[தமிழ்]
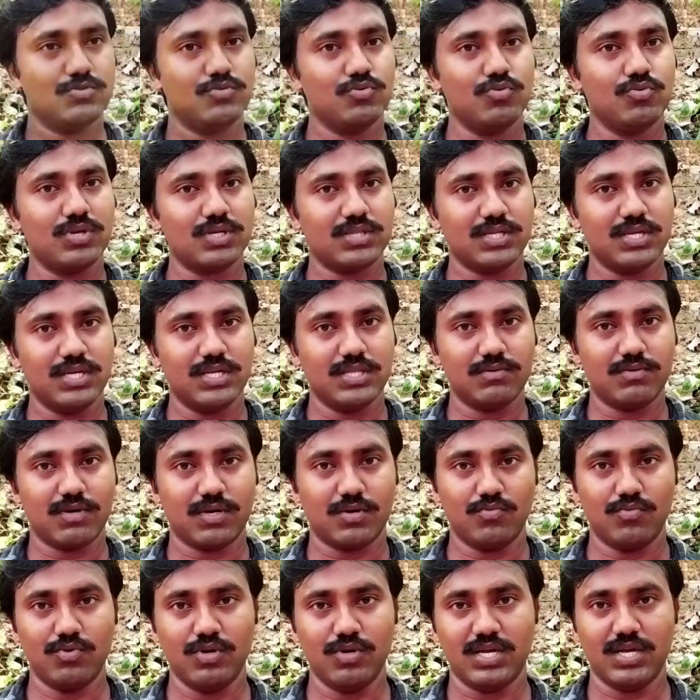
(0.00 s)
தூரத்துலேருந்து
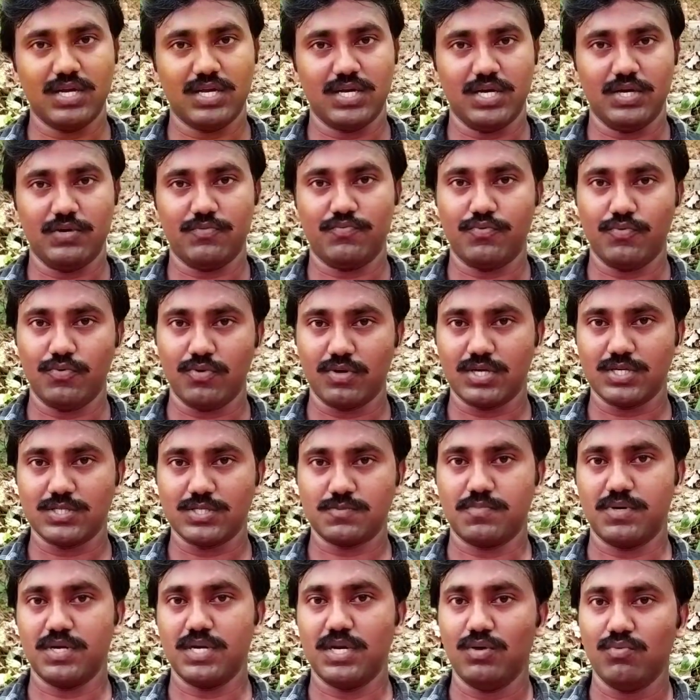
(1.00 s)
வர ஒலிகளை
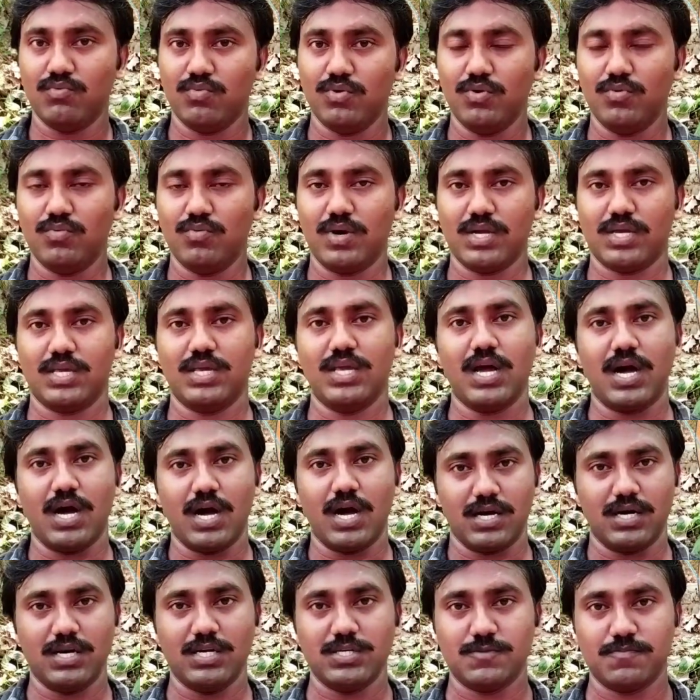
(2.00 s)
ஃபோக்கஸ் பண்ணி உள்வாங்கி
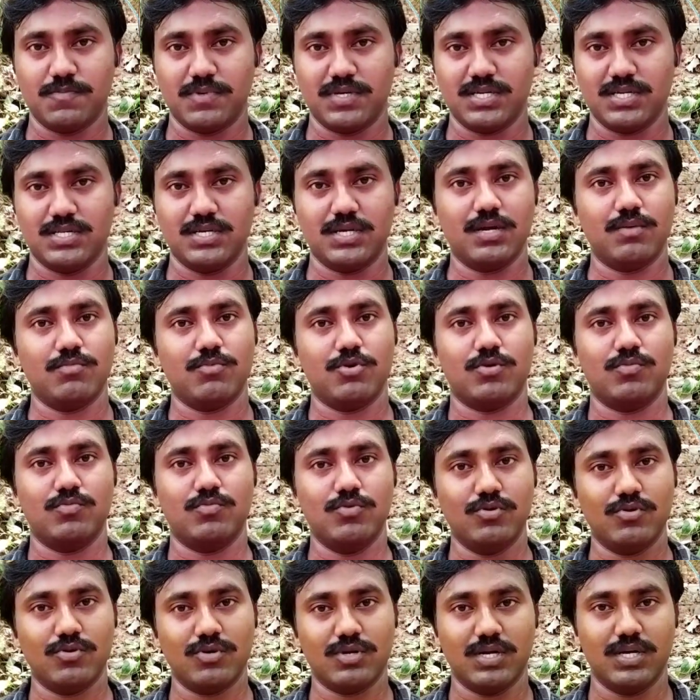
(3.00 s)
அனலைஸ் பண்ணுறதுக்கு நம்மளோட
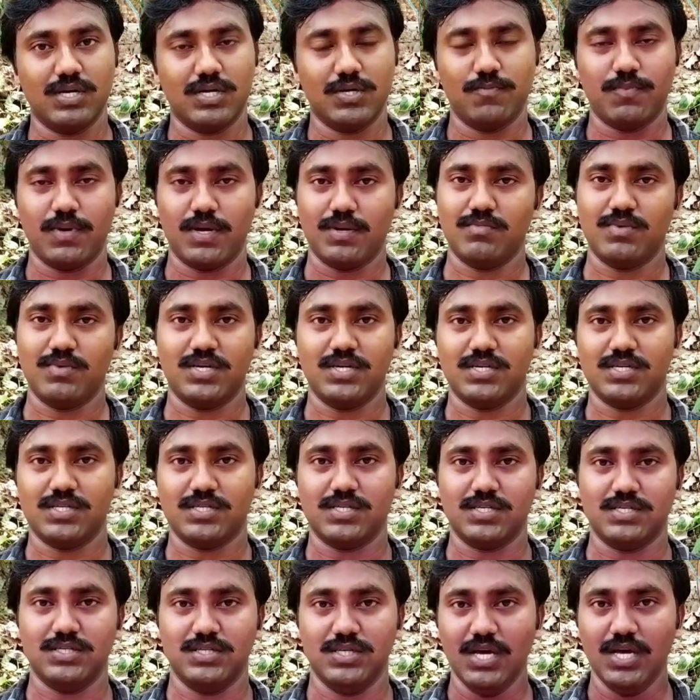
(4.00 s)
முன்னோர்களுக்கு பயன்பட்டுக்கிட்டு
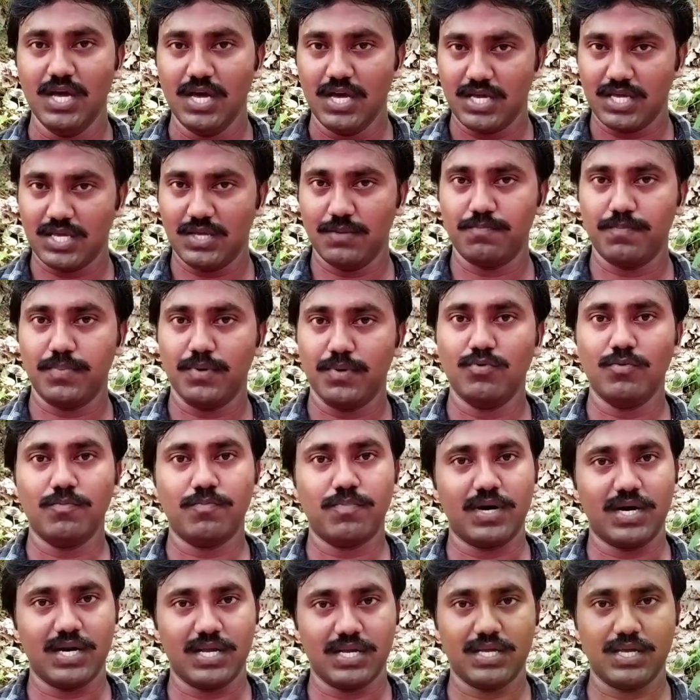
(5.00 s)
இருந்திருக்கு இப்போவும்
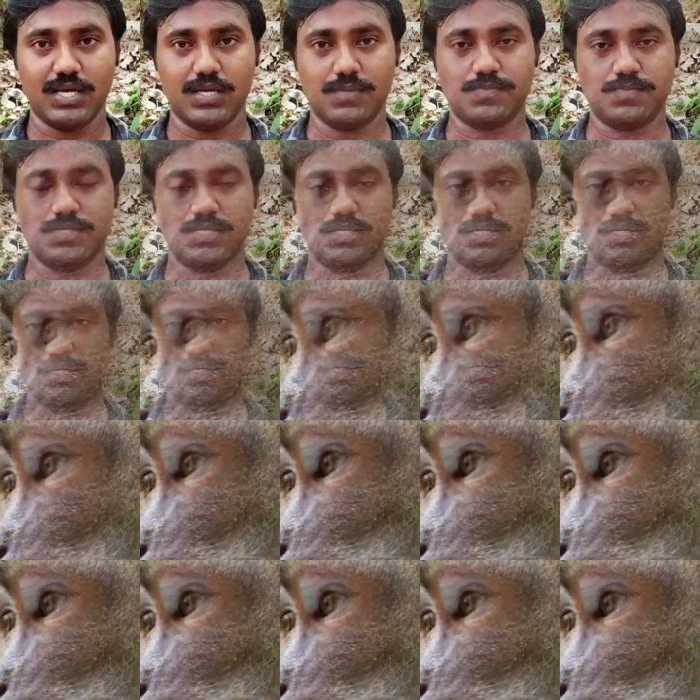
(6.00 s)
பல ஏப்ஸுக்கு